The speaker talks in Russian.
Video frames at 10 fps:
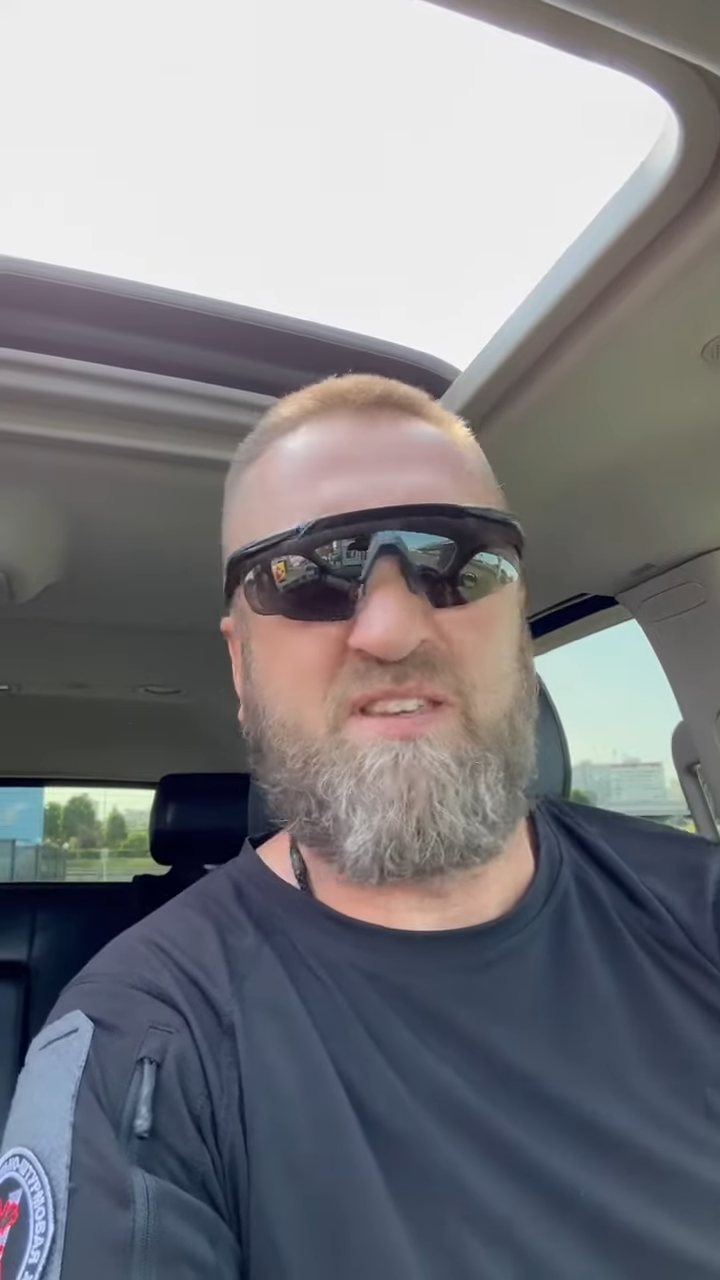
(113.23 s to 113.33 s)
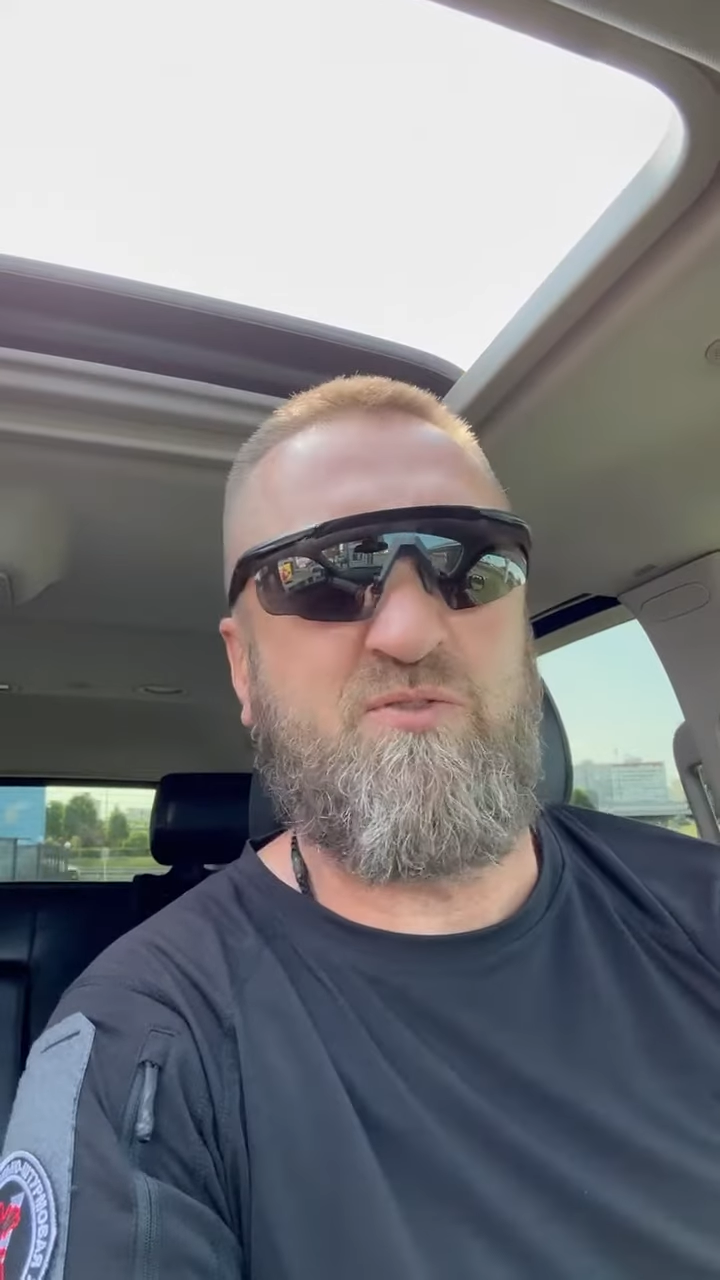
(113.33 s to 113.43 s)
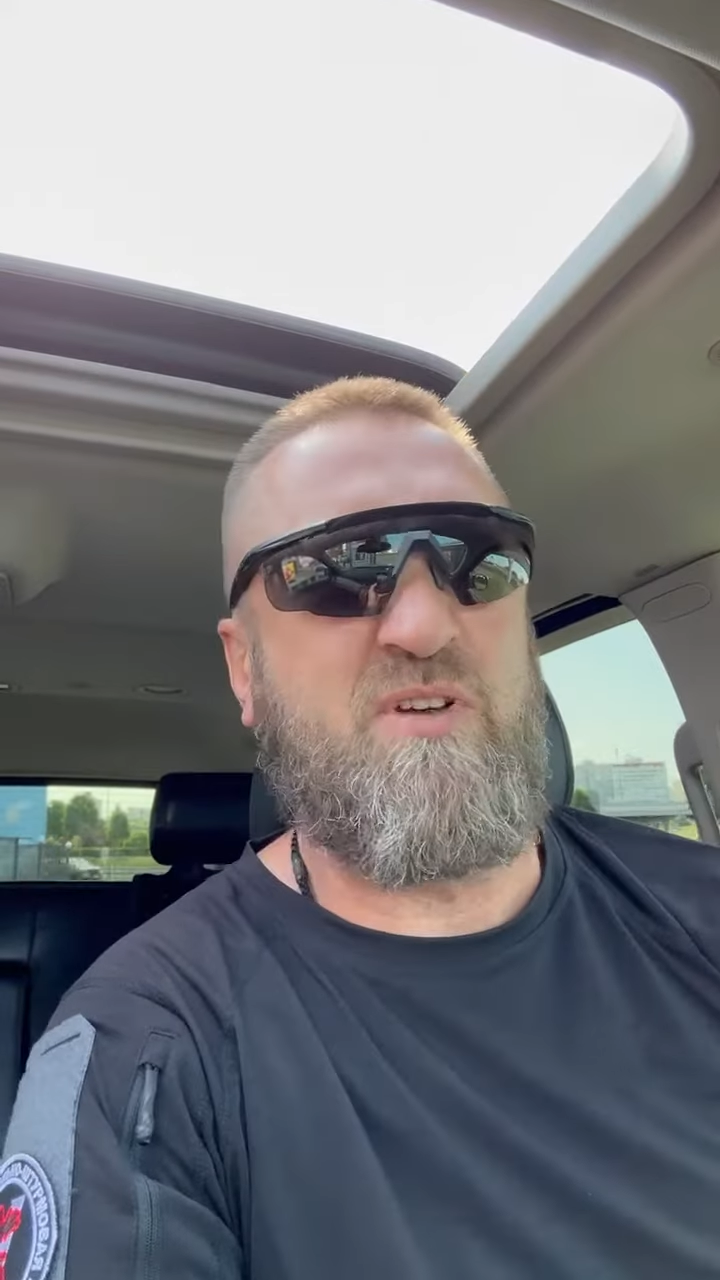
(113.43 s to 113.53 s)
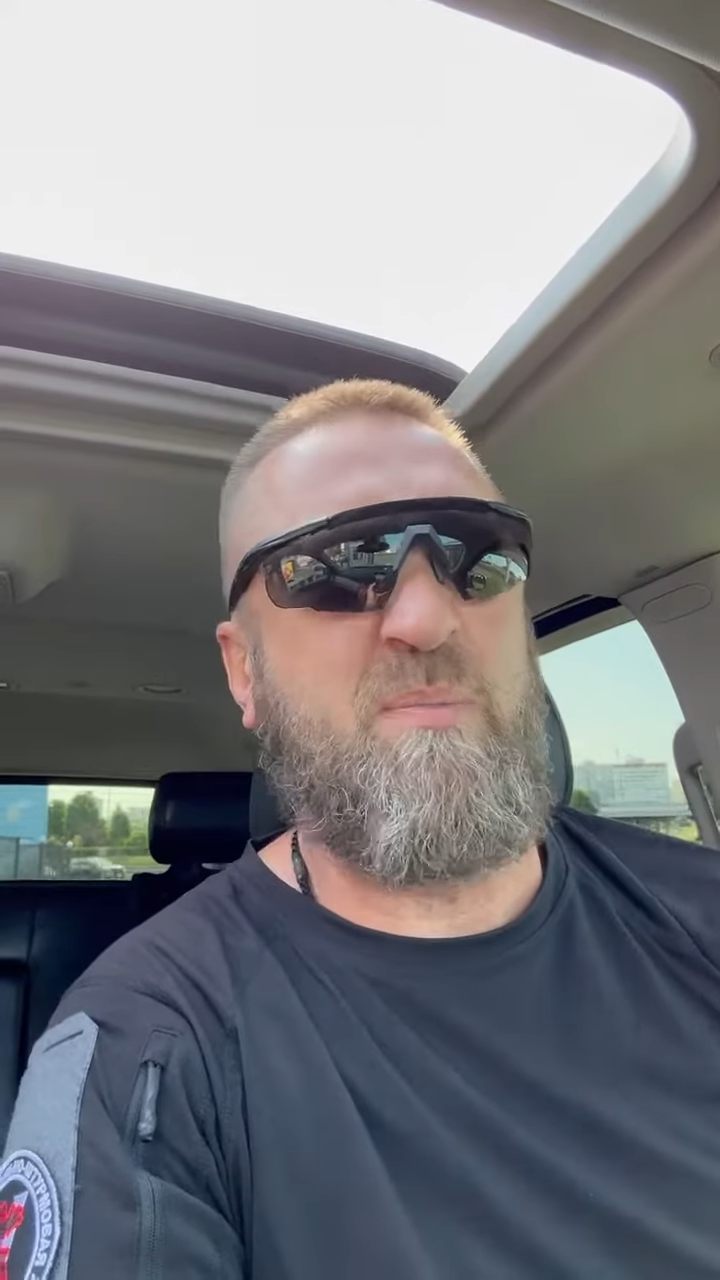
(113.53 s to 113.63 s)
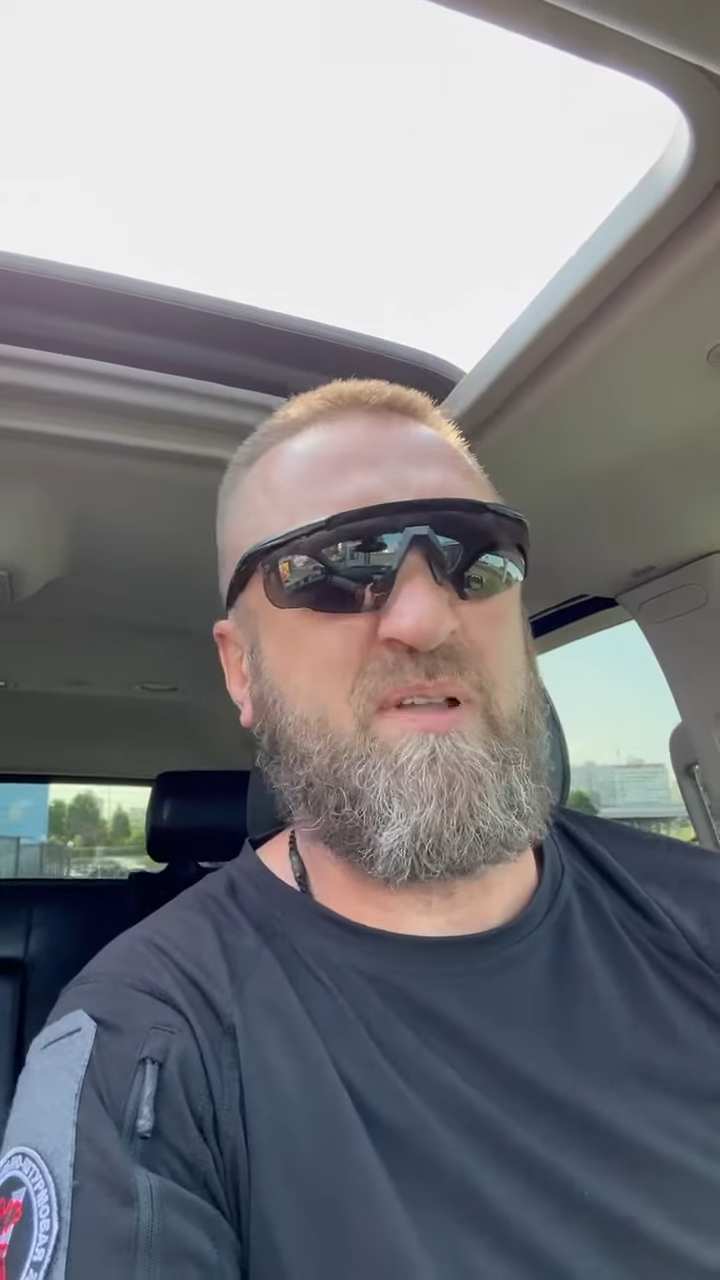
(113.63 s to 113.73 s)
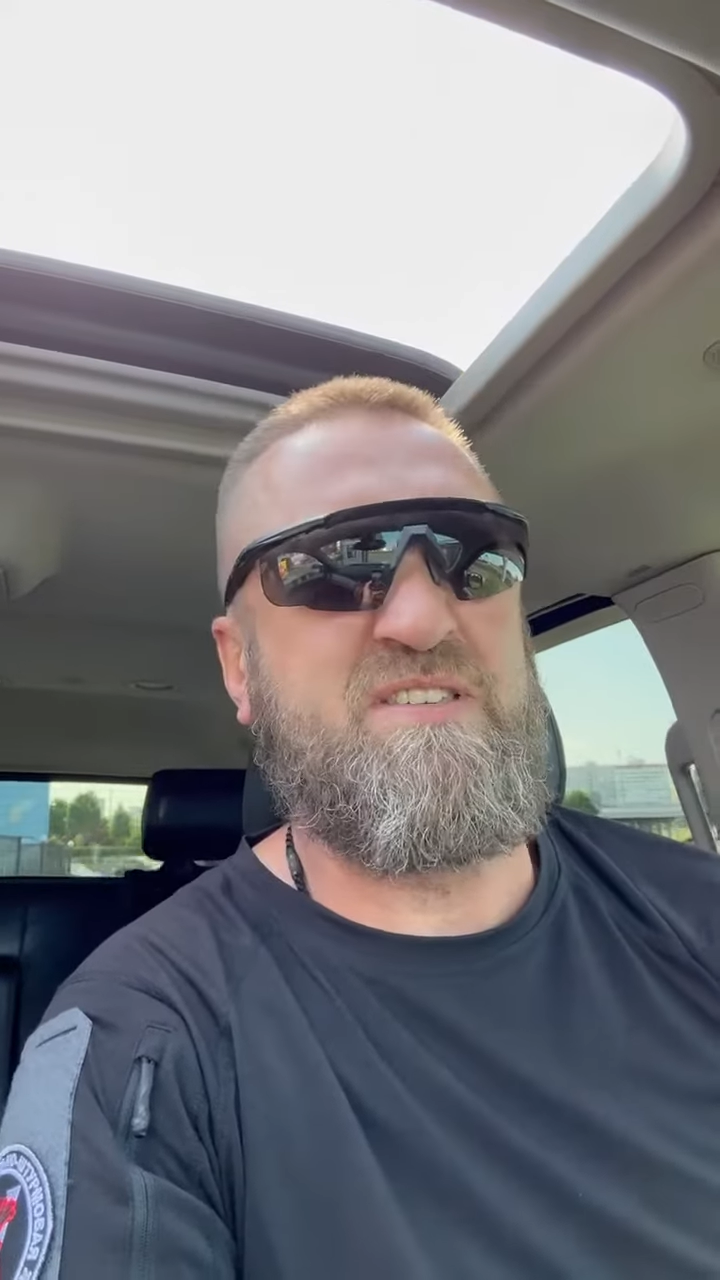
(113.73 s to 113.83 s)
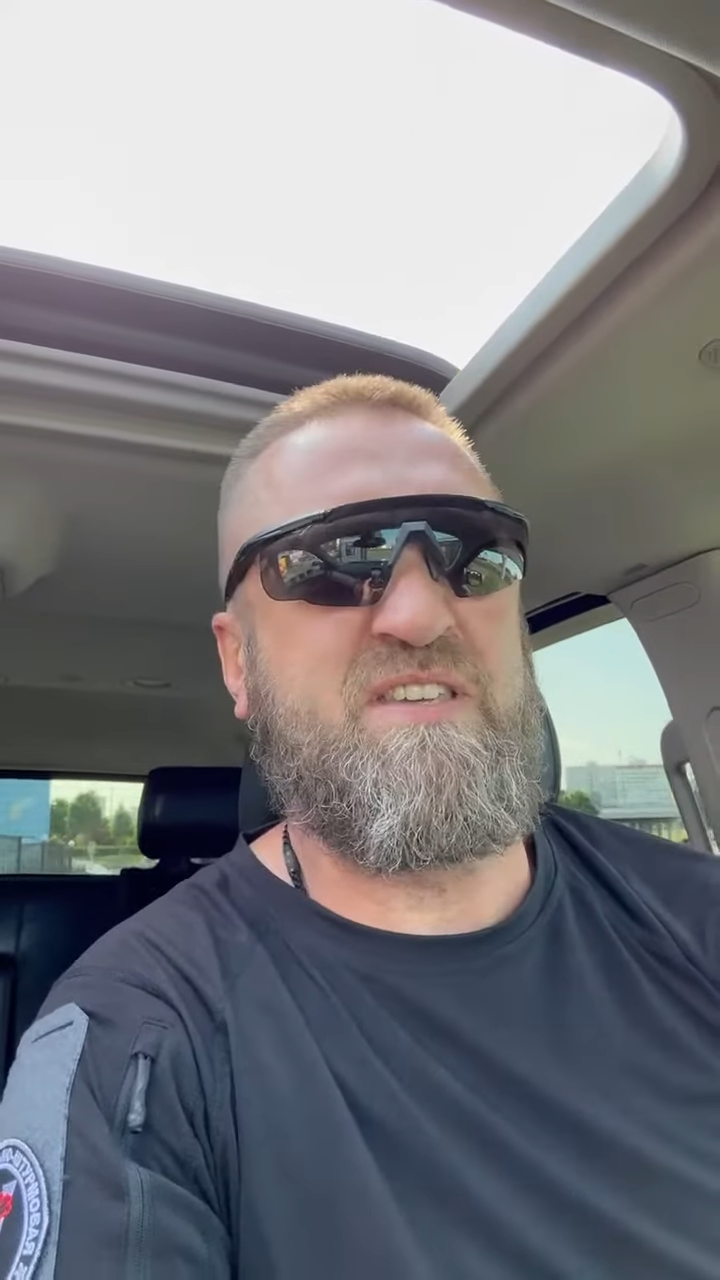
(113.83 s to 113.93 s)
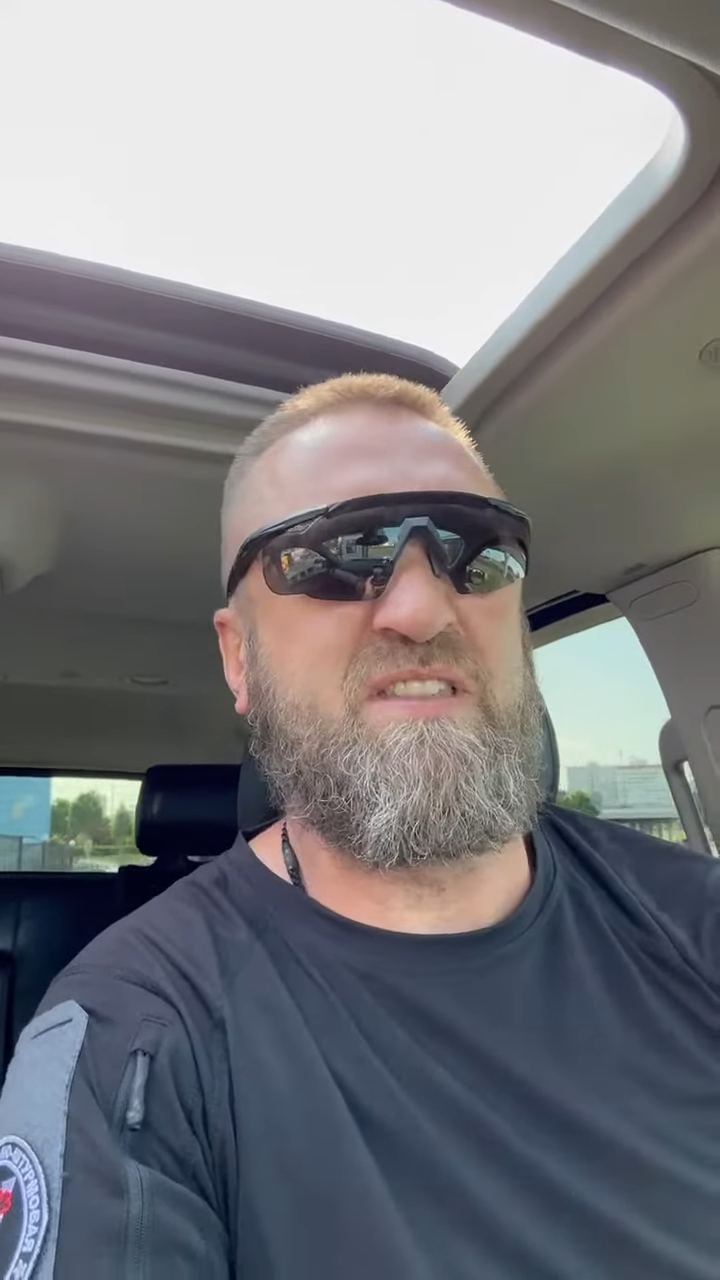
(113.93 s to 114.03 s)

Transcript: только праздники